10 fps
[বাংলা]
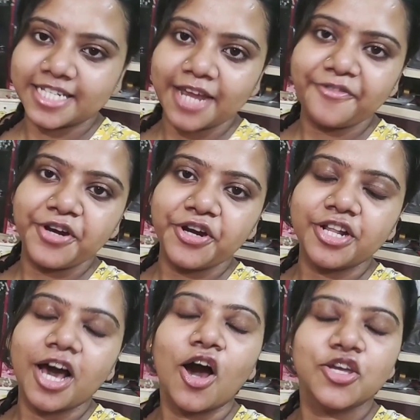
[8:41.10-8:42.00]
আজকের
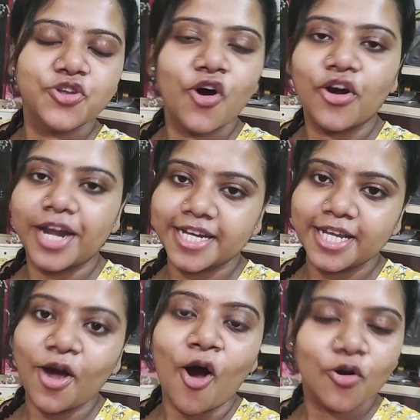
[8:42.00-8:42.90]
ভিডিওটা হয়তো
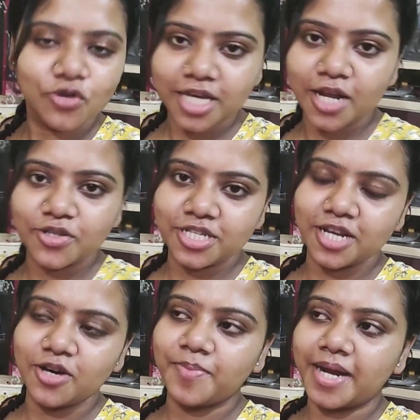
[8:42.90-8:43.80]
অনেকটাই অগোছালো
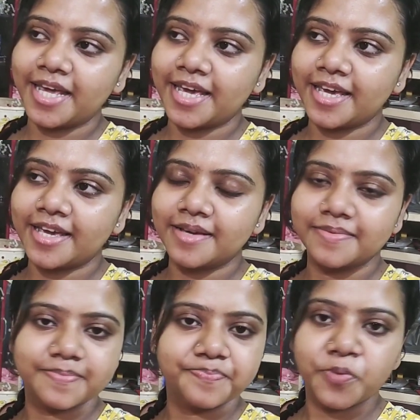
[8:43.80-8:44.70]
ছিল মানে
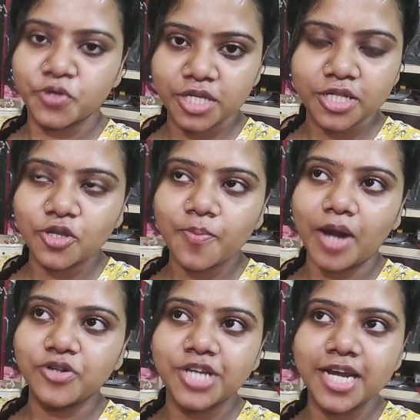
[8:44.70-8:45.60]
প্রতিদিন তো
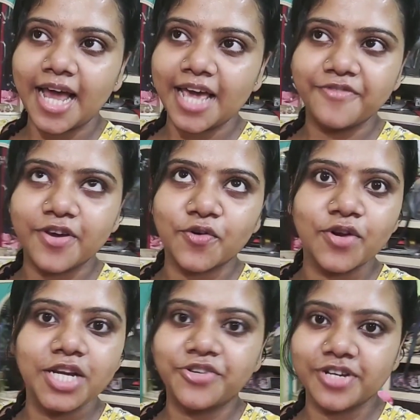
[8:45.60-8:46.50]
মানুষের লাইভে
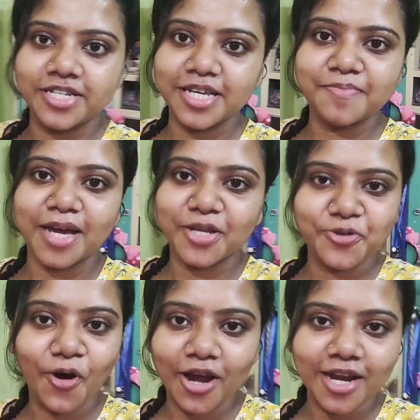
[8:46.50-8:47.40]
কোনো ইন্টারেস্টিং বা
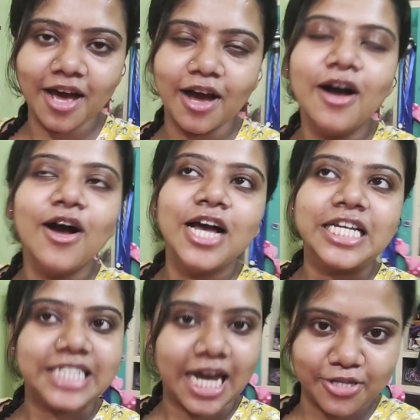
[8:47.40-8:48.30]
কিছু হয় না
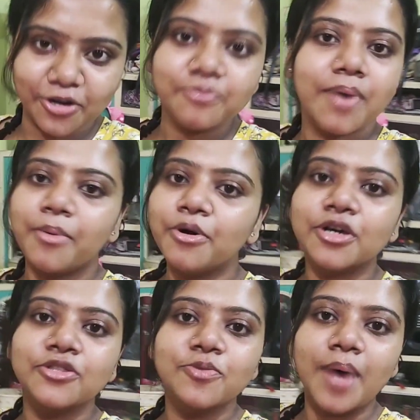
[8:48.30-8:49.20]
সাধারণভাবেও
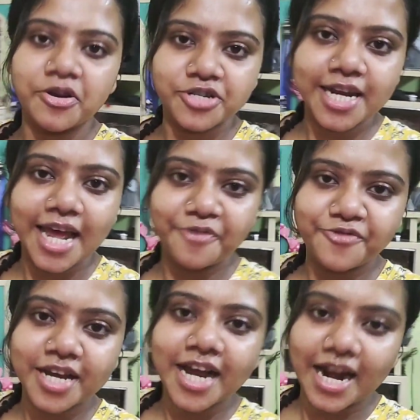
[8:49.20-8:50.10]
কিন্তু মানুষের
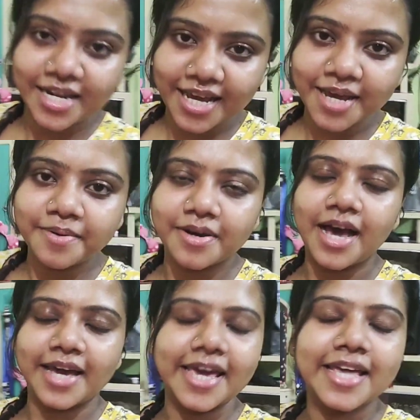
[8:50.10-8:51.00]
লাইফটা কাটে
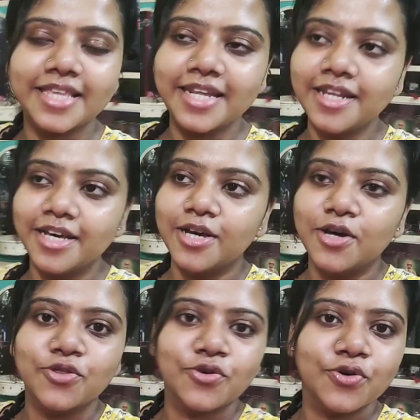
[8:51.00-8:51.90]
এক এক দিন
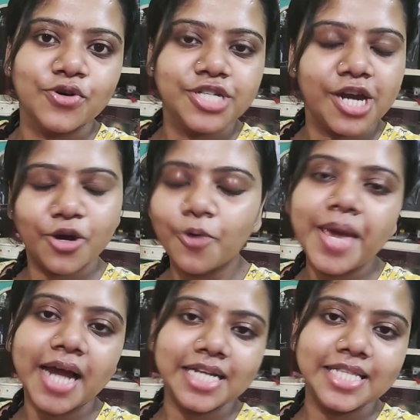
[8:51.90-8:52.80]
তো
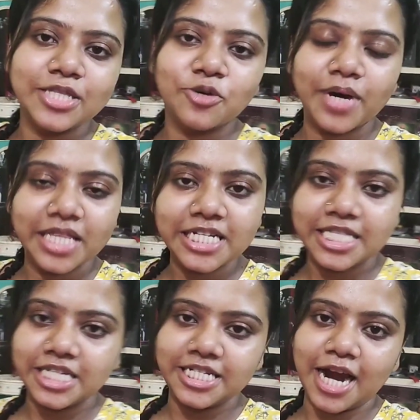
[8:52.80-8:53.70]
সেরকমই একটা দিন তোমাদের
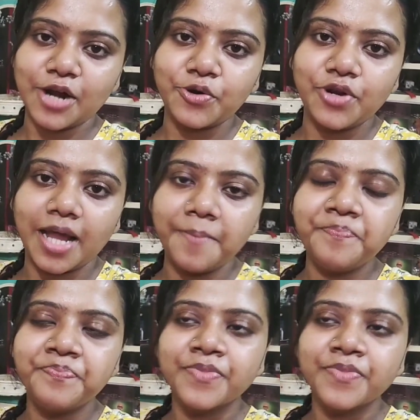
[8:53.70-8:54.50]
সাথে শেয়ার করলাম